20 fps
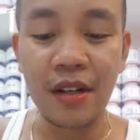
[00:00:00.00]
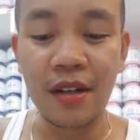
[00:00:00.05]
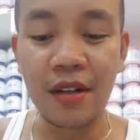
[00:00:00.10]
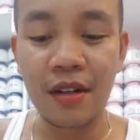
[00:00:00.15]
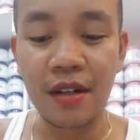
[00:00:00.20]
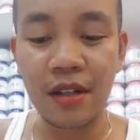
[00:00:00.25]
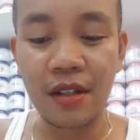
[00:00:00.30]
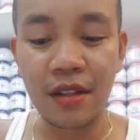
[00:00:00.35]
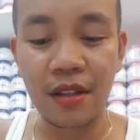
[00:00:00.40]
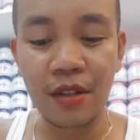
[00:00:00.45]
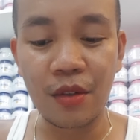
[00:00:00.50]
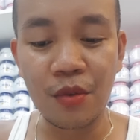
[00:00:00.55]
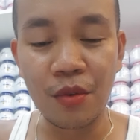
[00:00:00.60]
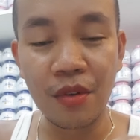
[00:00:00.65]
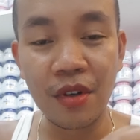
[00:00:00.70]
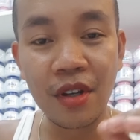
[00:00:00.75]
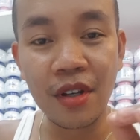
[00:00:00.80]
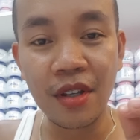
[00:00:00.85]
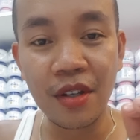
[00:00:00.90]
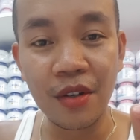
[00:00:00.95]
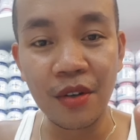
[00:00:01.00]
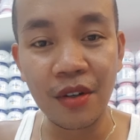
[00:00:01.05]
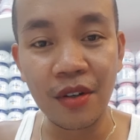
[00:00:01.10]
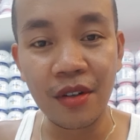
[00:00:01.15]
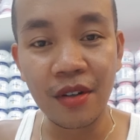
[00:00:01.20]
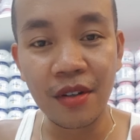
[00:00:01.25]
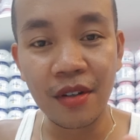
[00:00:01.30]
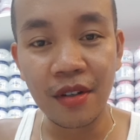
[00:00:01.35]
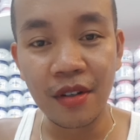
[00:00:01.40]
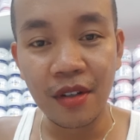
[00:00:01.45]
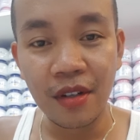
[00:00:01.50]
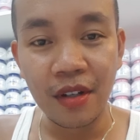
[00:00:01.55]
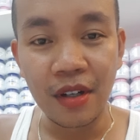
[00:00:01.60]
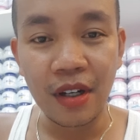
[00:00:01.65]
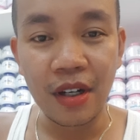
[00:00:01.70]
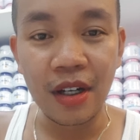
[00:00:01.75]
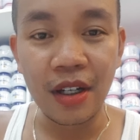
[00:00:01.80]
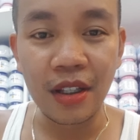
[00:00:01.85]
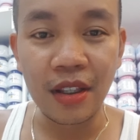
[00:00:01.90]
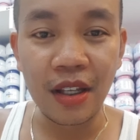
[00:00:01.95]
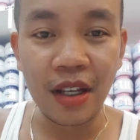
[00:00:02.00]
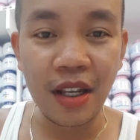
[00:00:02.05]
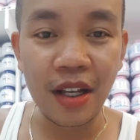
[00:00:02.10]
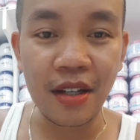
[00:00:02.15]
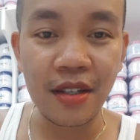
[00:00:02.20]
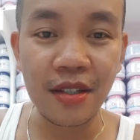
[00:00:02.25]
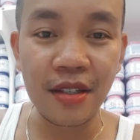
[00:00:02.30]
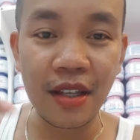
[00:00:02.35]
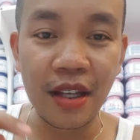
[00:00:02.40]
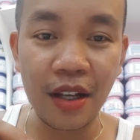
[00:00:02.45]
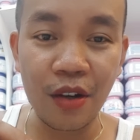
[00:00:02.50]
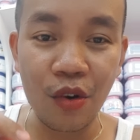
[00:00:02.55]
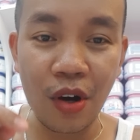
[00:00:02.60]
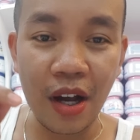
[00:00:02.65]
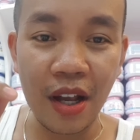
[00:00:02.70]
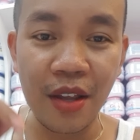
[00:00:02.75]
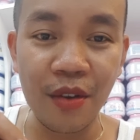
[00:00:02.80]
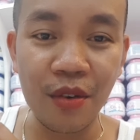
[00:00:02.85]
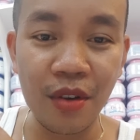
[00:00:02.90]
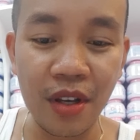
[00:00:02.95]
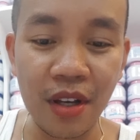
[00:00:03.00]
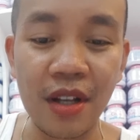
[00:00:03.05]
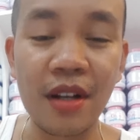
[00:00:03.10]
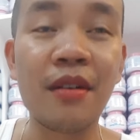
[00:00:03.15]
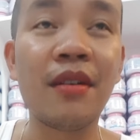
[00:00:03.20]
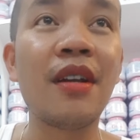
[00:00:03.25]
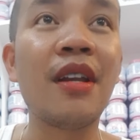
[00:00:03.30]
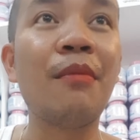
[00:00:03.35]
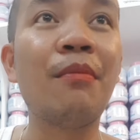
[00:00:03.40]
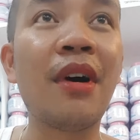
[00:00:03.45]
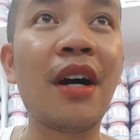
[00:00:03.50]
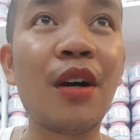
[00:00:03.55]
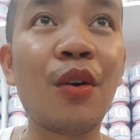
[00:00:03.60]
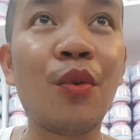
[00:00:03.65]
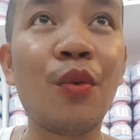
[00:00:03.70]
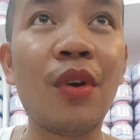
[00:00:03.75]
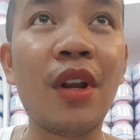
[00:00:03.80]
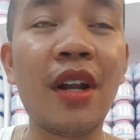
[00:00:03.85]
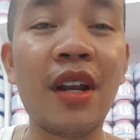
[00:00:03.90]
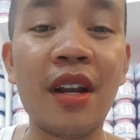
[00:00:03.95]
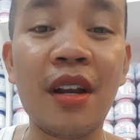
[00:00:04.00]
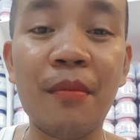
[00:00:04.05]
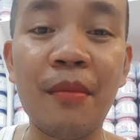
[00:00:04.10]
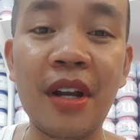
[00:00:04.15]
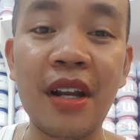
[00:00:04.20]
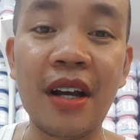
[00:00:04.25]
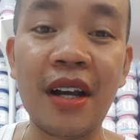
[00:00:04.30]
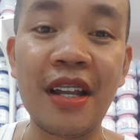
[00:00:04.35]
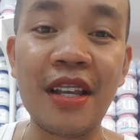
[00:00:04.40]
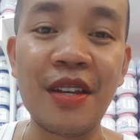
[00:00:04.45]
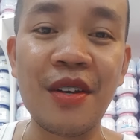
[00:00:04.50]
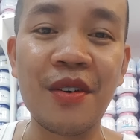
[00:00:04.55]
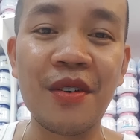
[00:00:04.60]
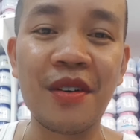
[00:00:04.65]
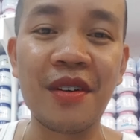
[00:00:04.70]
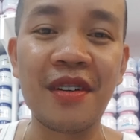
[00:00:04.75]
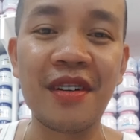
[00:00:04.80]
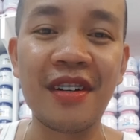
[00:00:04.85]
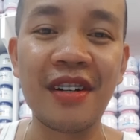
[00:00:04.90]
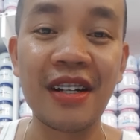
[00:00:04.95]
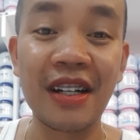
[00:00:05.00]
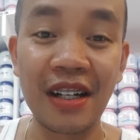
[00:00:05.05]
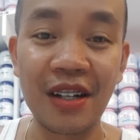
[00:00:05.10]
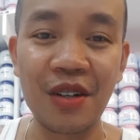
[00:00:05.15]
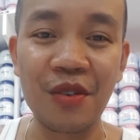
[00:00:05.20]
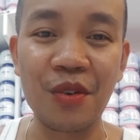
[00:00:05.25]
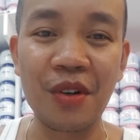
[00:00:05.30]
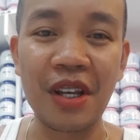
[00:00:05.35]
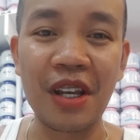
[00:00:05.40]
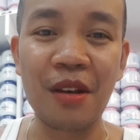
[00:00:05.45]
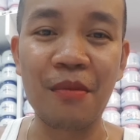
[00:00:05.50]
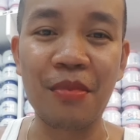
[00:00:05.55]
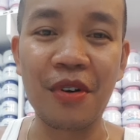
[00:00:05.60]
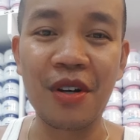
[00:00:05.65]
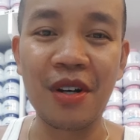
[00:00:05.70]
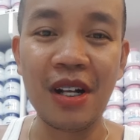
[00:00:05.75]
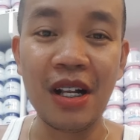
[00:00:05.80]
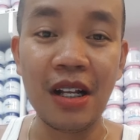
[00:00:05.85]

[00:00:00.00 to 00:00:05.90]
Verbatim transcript: Uh, ah, kunin niyo at the next day kung ayaw na ibang kulay na naman ang inyong kunin po.